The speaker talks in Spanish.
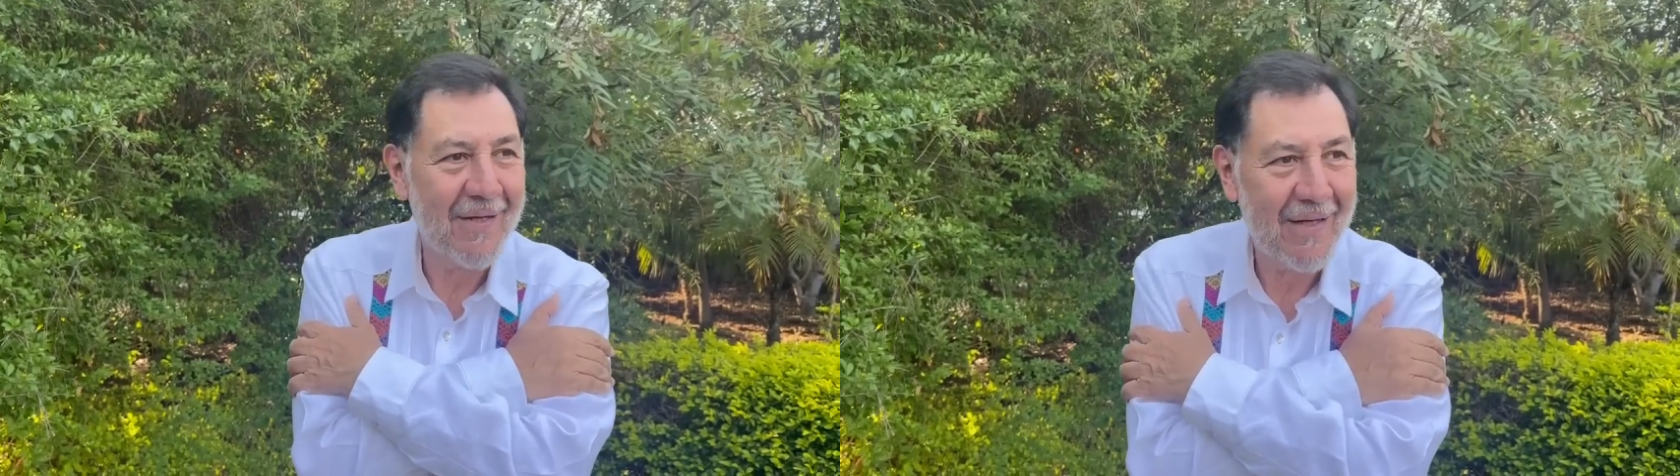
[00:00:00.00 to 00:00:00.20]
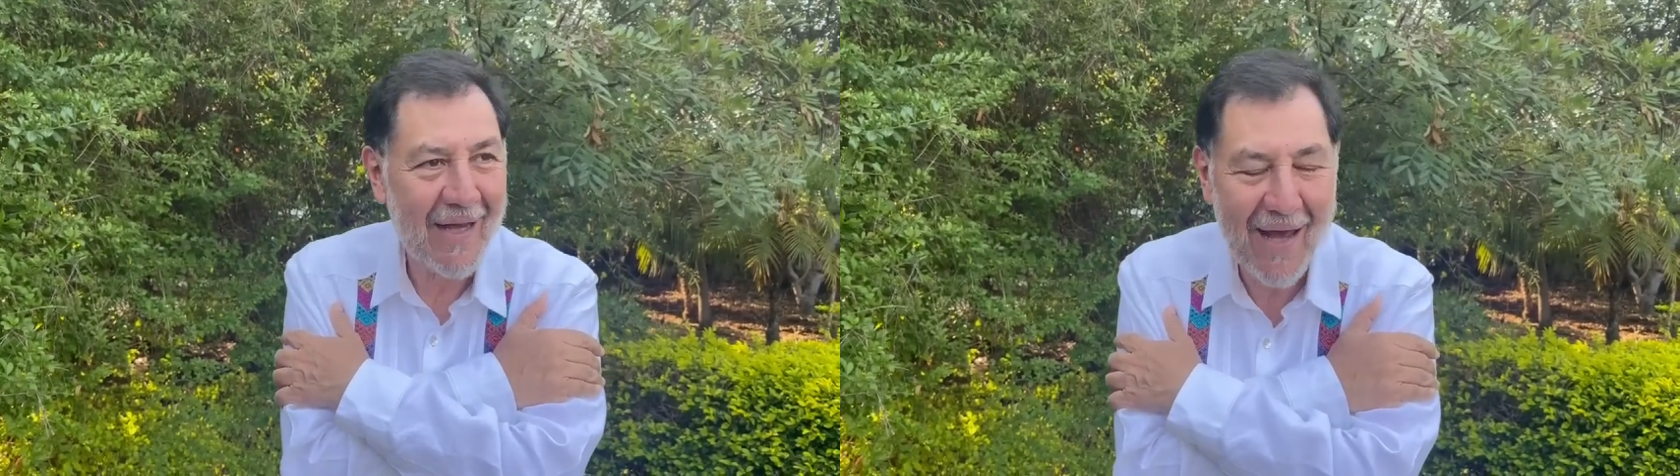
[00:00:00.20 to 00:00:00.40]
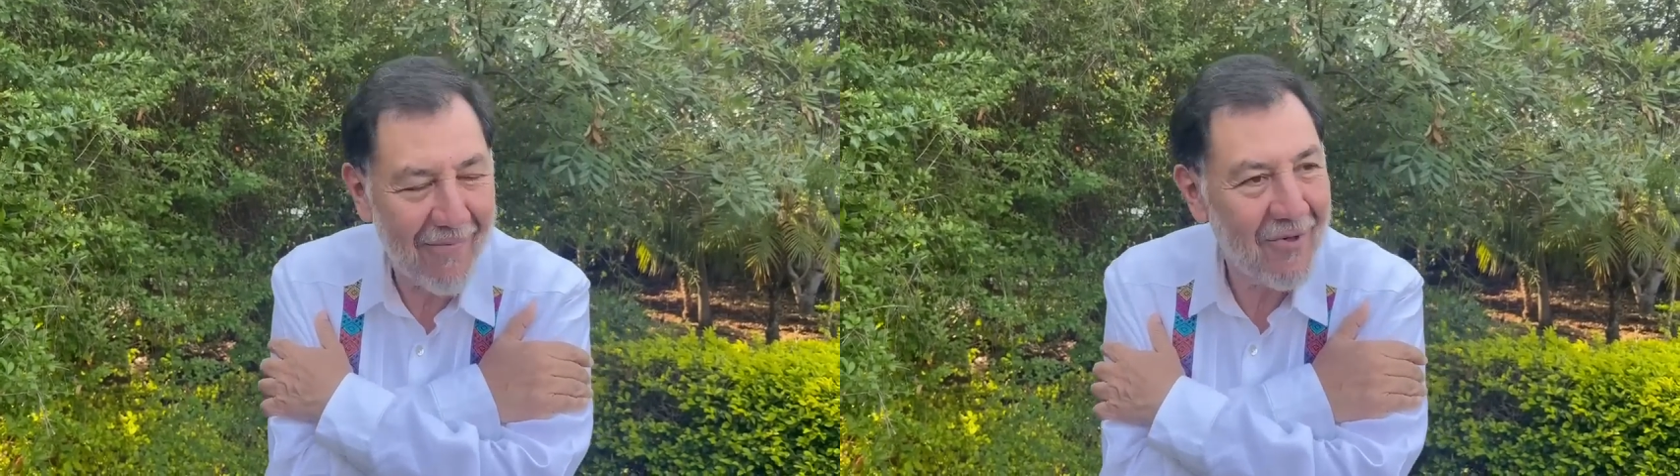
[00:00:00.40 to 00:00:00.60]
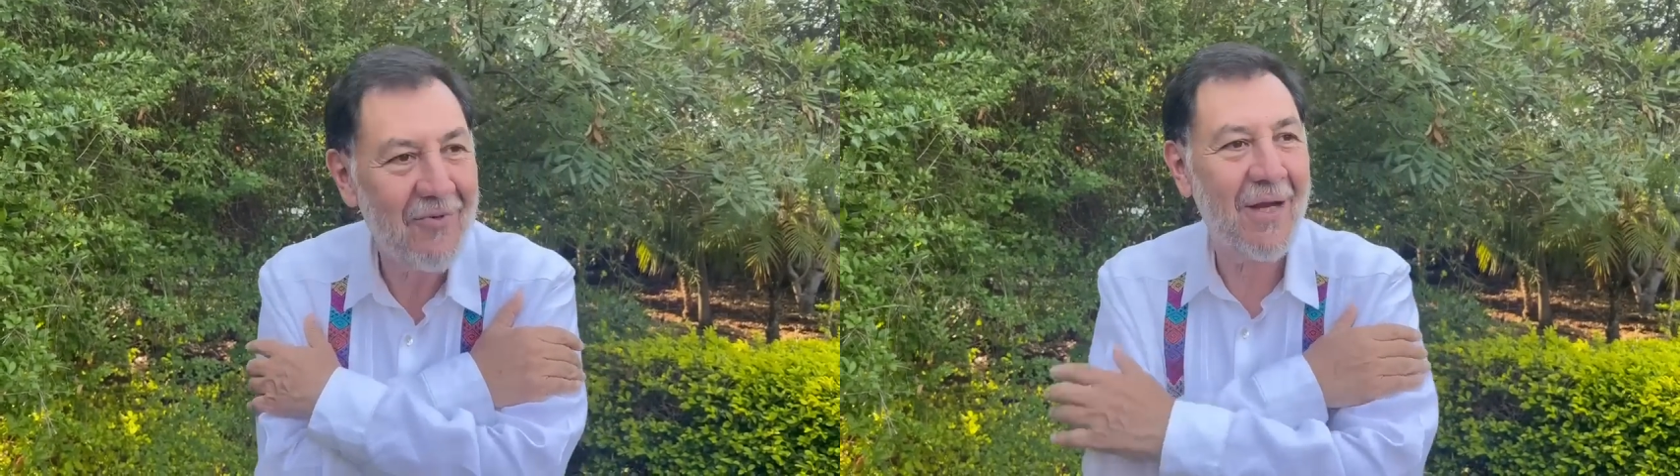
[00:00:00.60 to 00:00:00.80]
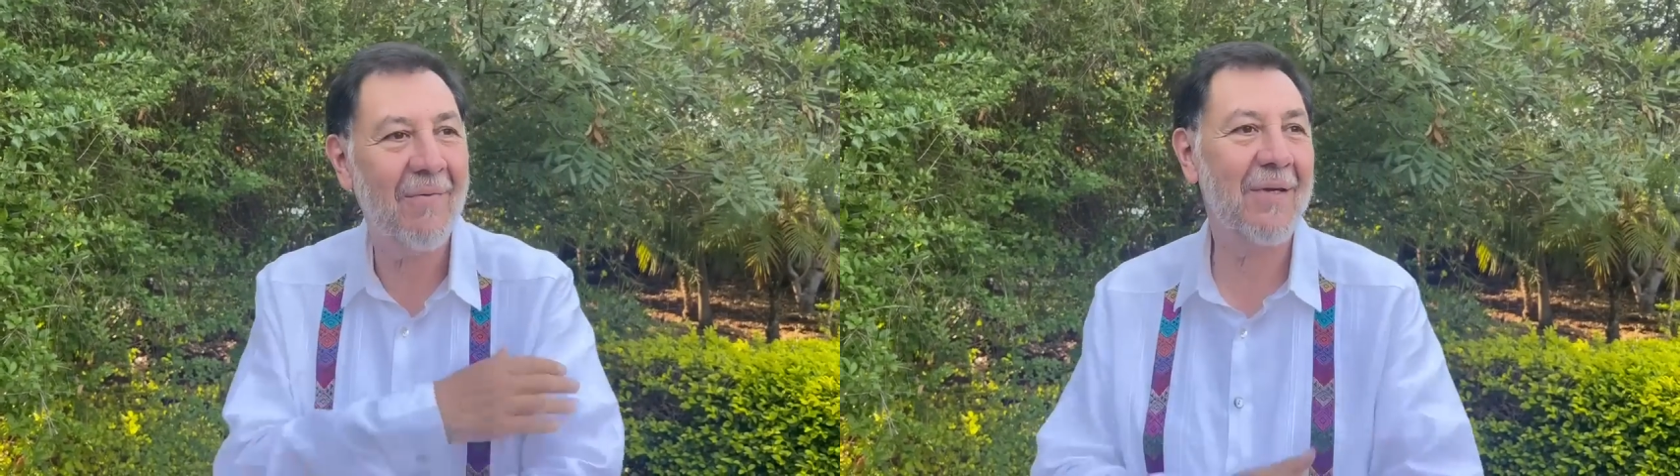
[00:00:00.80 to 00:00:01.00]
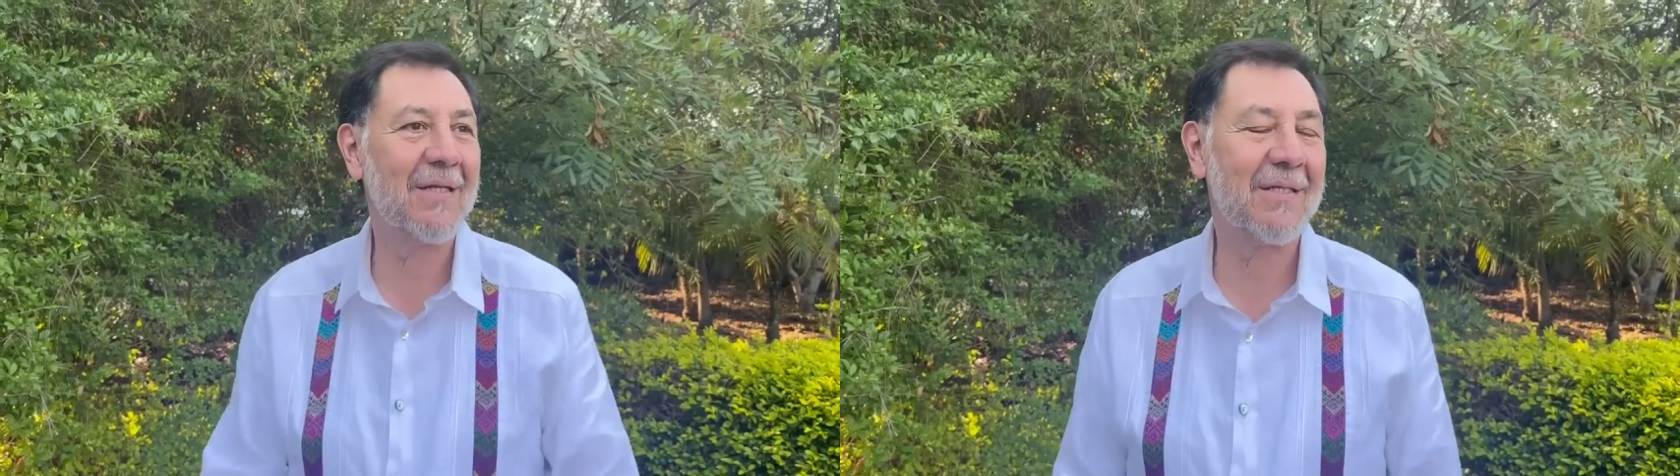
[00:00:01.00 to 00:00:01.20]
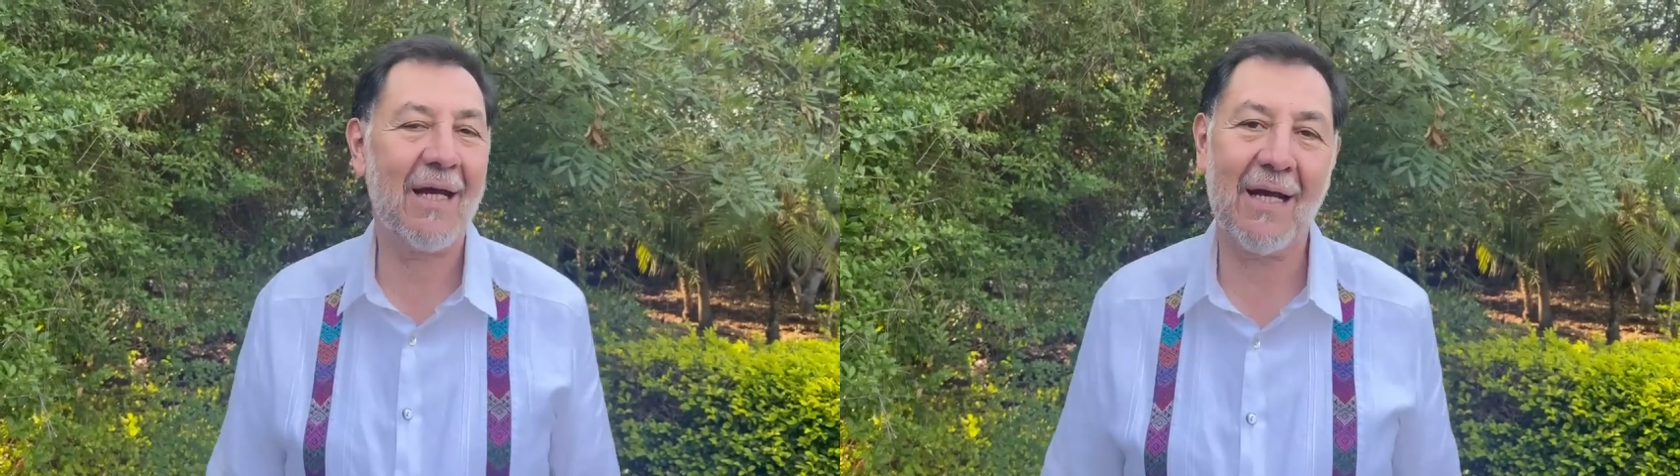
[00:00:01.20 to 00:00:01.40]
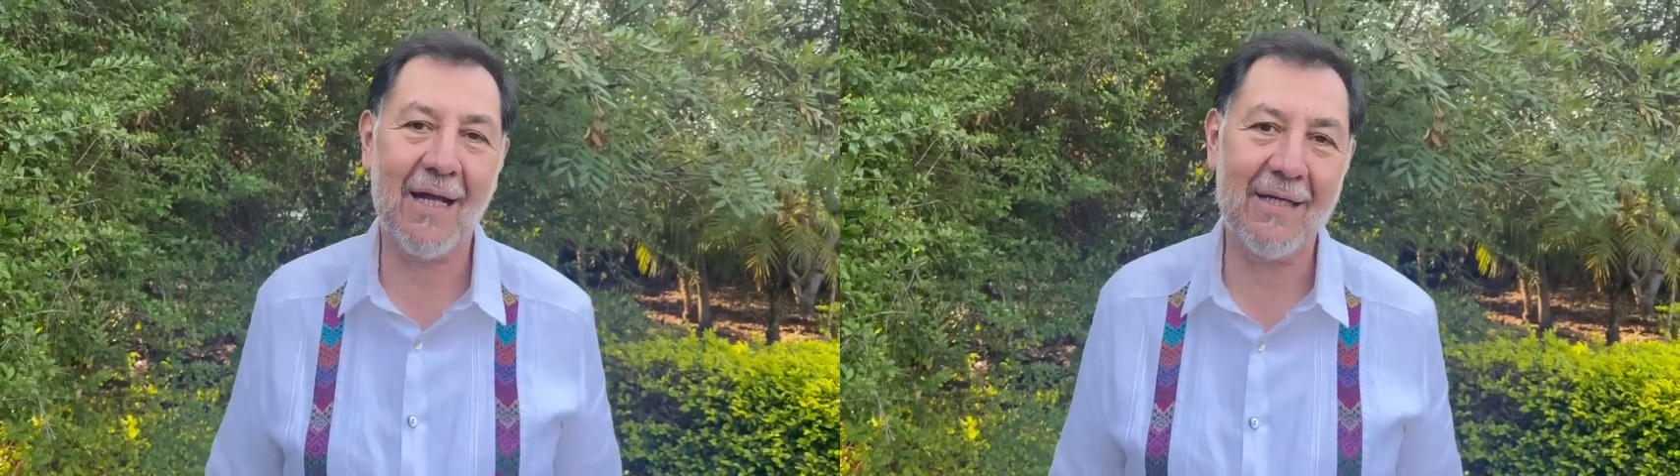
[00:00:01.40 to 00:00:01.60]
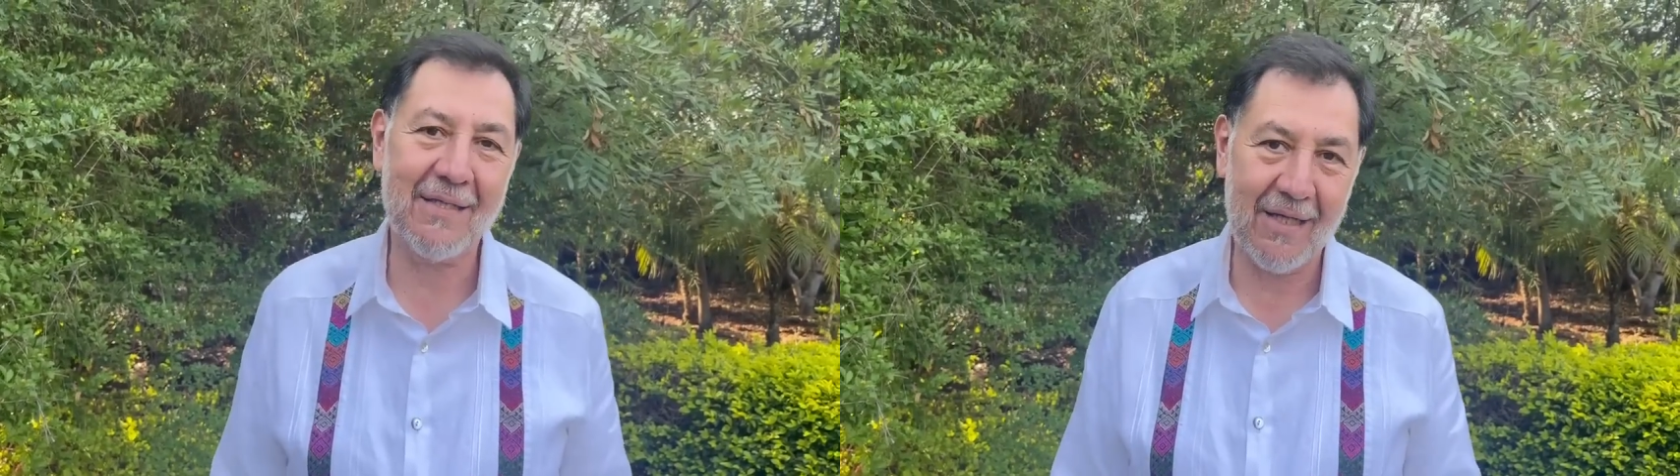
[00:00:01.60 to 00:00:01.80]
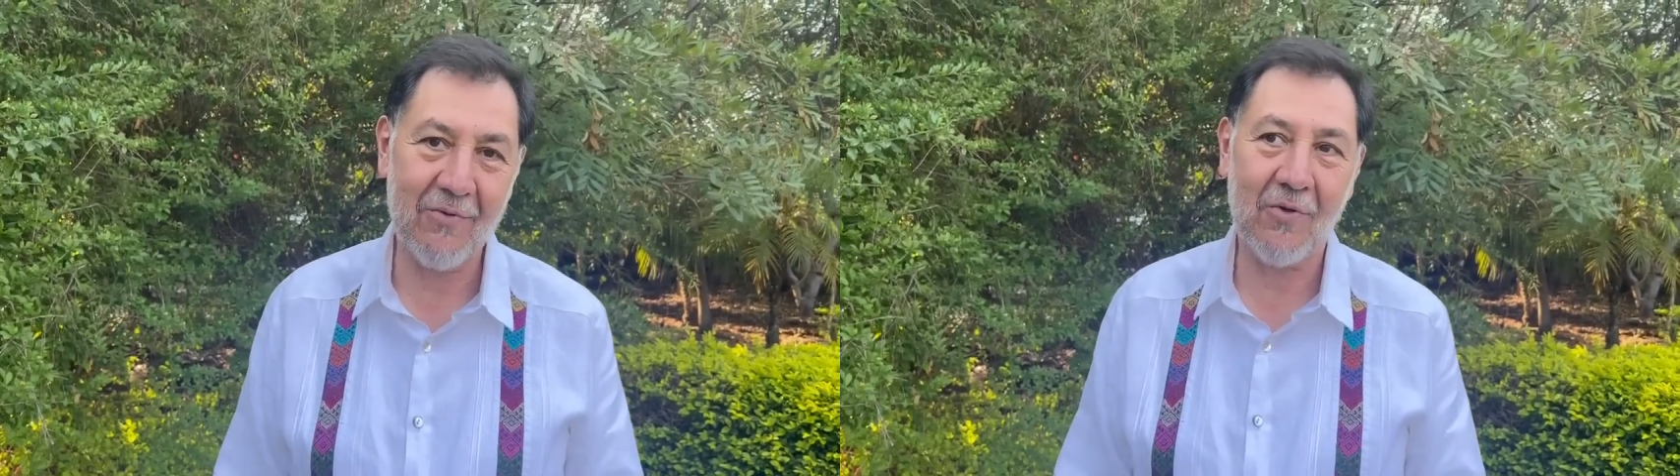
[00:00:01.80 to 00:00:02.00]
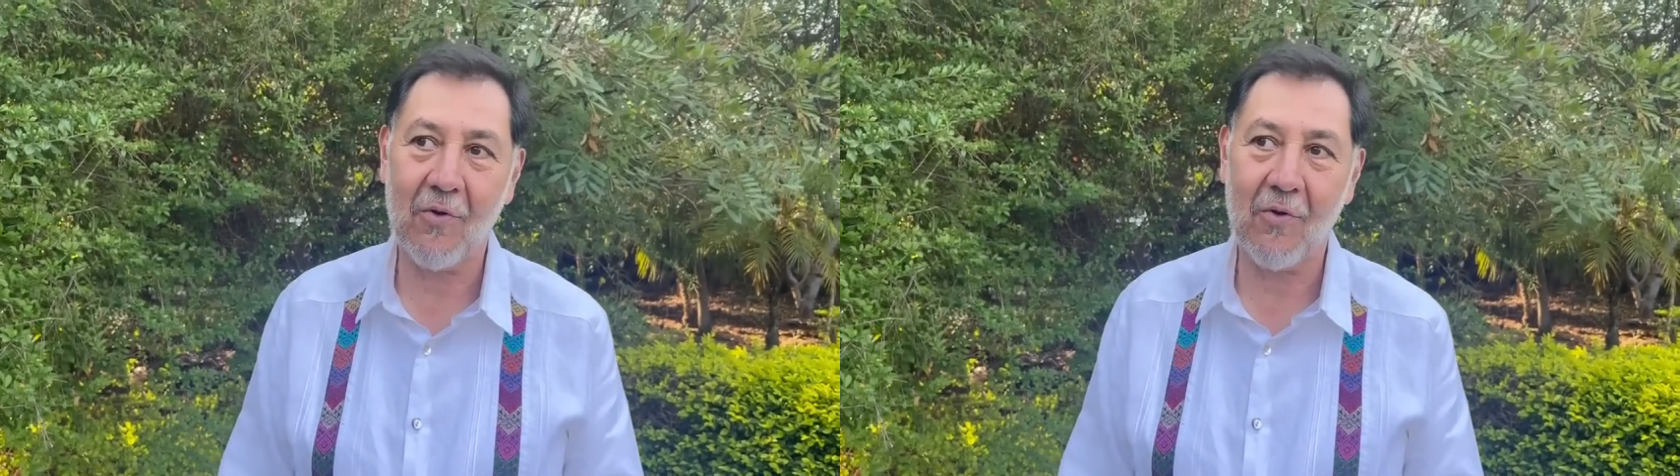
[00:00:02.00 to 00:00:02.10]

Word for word: cabronamente agradecido y